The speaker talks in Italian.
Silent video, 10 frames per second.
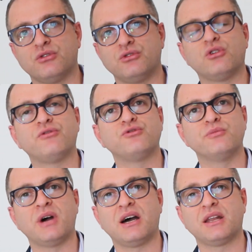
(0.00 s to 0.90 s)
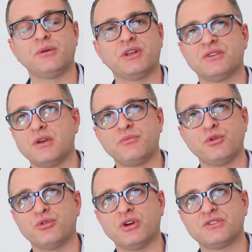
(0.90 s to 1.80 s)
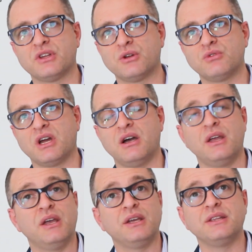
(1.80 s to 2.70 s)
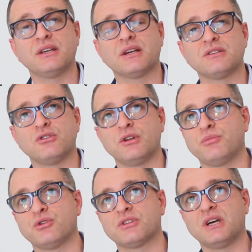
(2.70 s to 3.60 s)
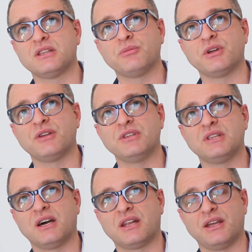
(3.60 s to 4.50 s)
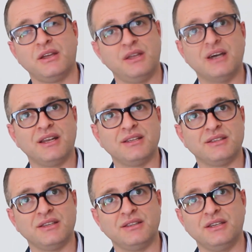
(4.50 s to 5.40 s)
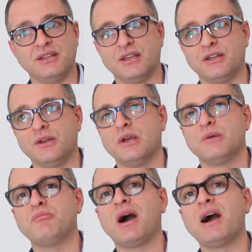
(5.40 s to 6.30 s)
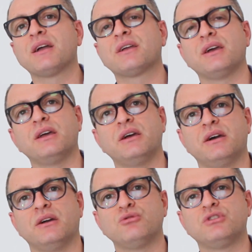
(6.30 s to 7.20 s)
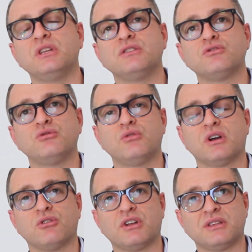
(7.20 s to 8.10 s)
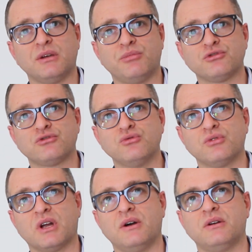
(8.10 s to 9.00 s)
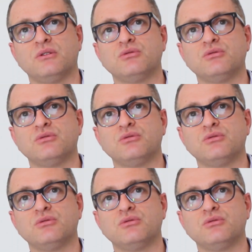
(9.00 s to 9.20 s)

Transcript: Non fumare, per esempio, può essere una indicazione importante per evitare i danni tendinei ma anche eh, l'utilizzo di una corretta postura,